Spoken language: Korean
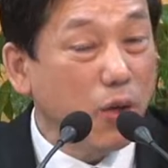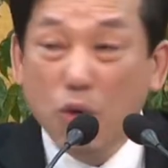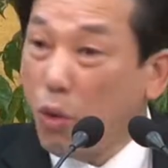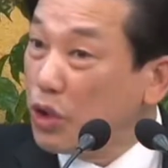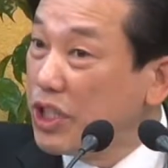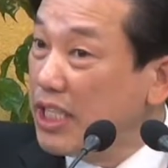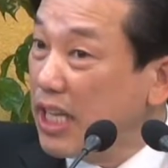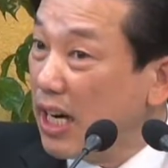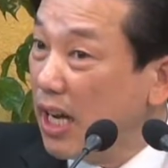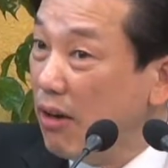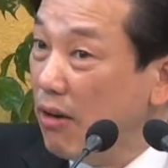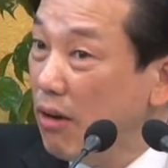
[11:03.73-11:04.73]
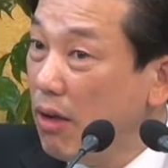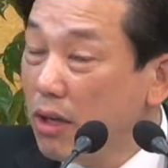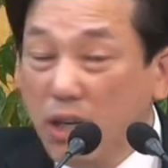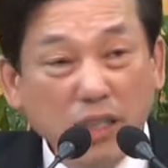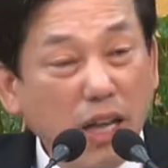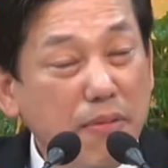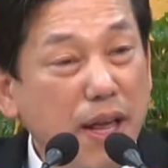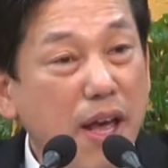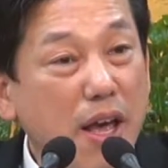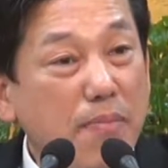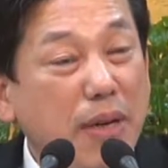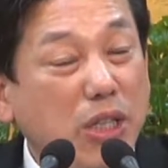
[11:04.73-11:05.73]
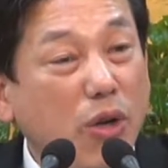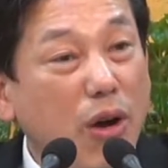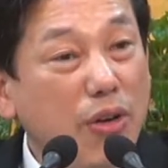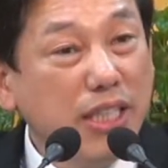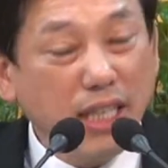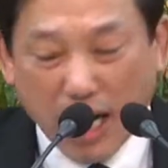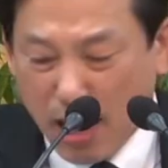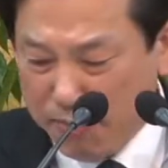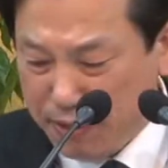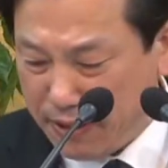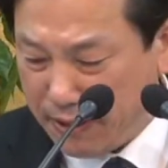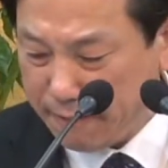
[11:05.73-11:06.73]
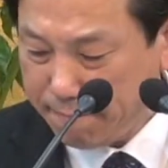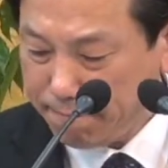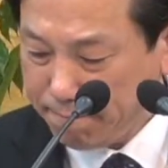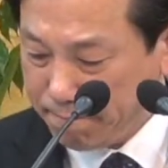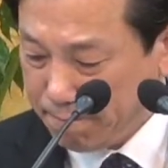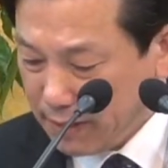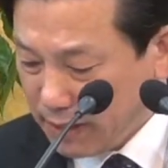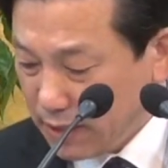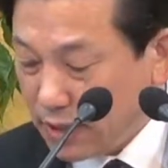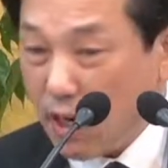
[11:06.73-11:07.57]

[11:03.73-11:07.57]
고체잖아요. 그렇기 때문에 밀도가 훨씬 강합니다. 자,